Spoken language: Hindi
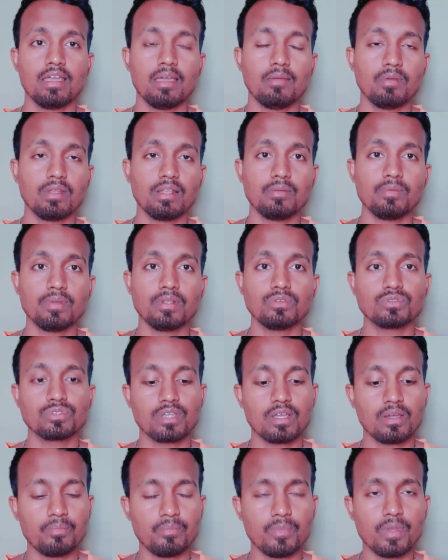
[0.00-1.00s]
अवेलेबल
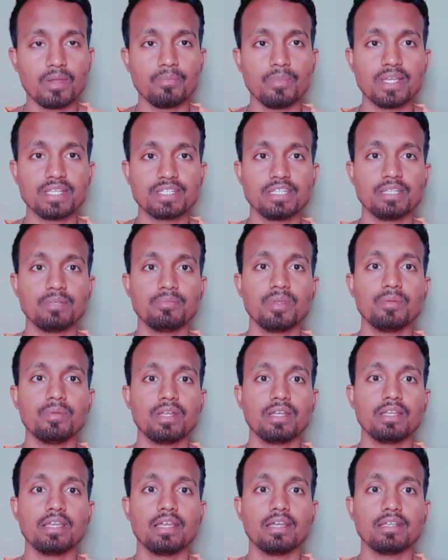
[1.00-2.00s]
उसका मशीन भी
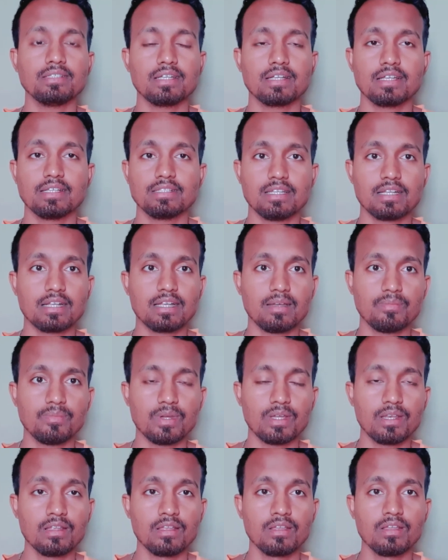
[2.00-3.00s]
बैठ गया जगह जगह
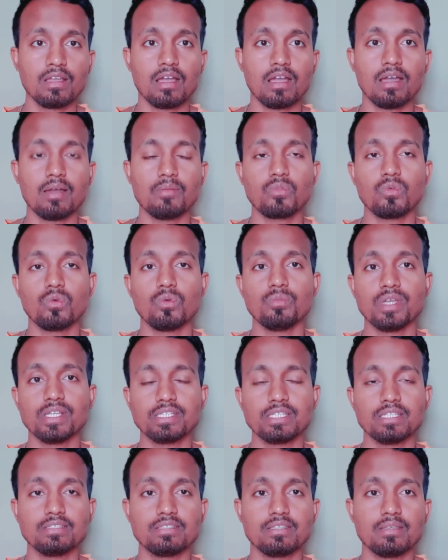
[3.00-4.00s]
पर आपको
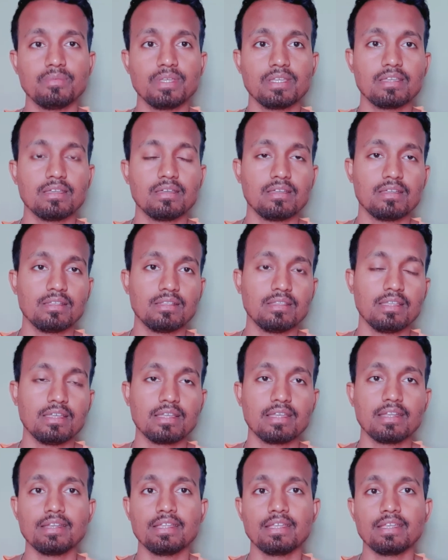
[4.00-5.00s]
मशीन से भी
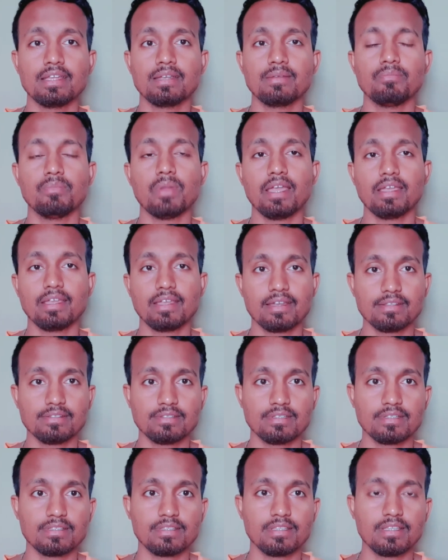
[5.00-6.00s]
लेके टिकट बाई कर
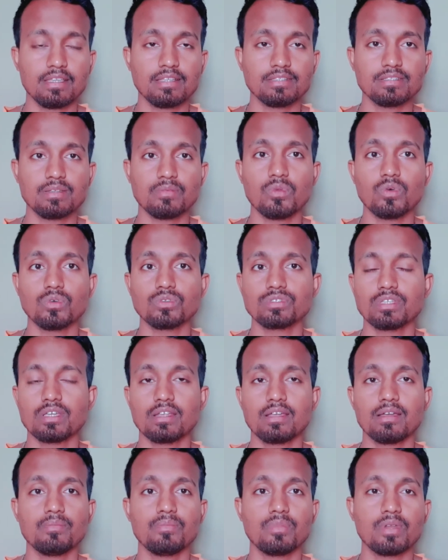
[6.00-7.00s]
सकते ऐसा बहुत
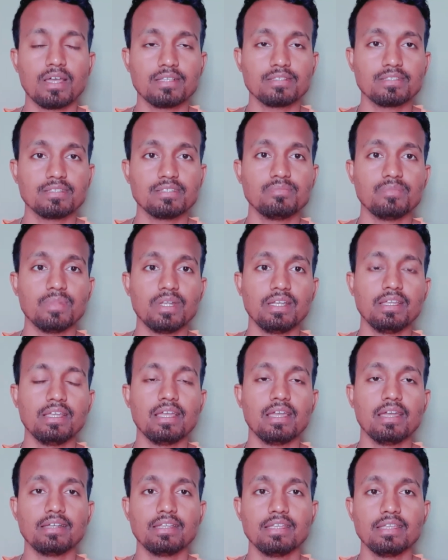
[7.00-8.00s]
सारा ब्रांचेस बैठ
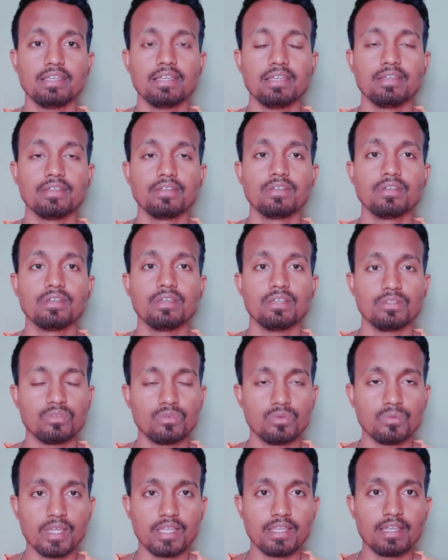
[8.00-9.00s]
गया ठीक है
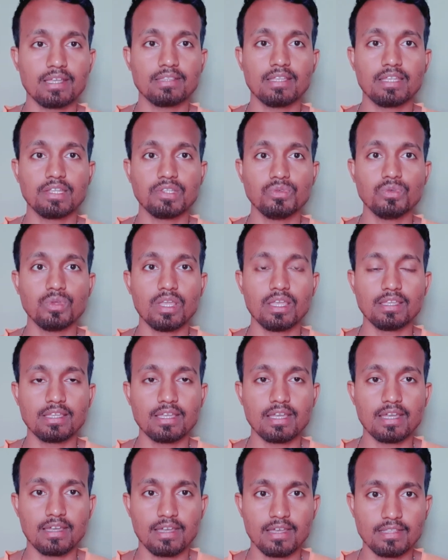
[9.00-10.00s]
दुबई के अंदर यू e
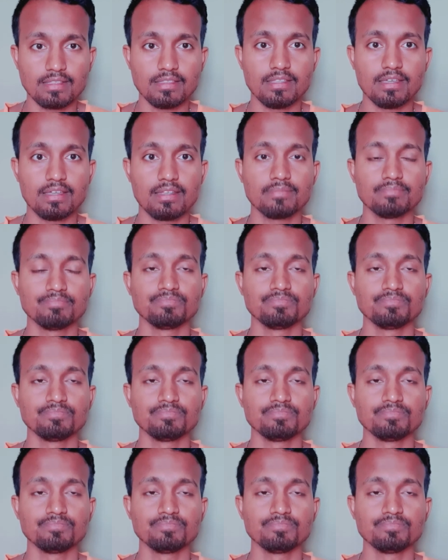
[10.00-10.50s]
के अंदर